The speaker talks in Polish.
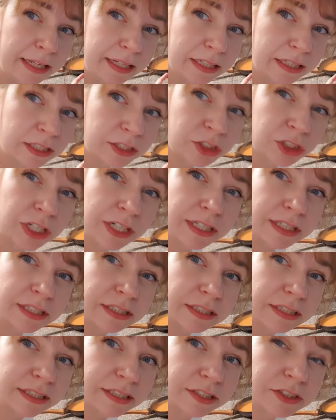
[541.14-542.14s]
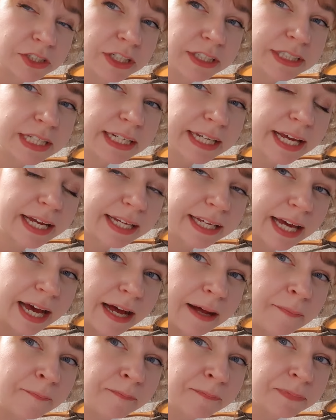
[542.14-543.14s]
Jeżeli, jeżeli tak jak
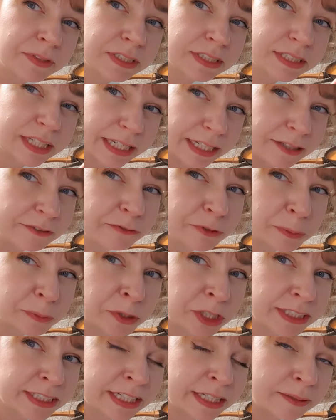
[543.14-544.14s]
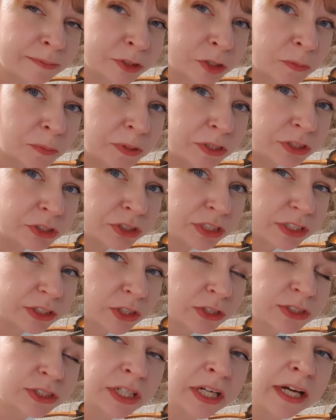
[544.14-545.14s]
ja, z lekkim wyprzedzeniem zrobiliście
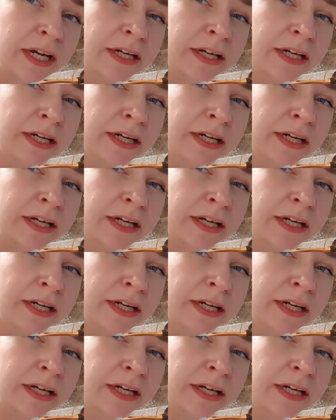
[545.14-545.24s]
sos,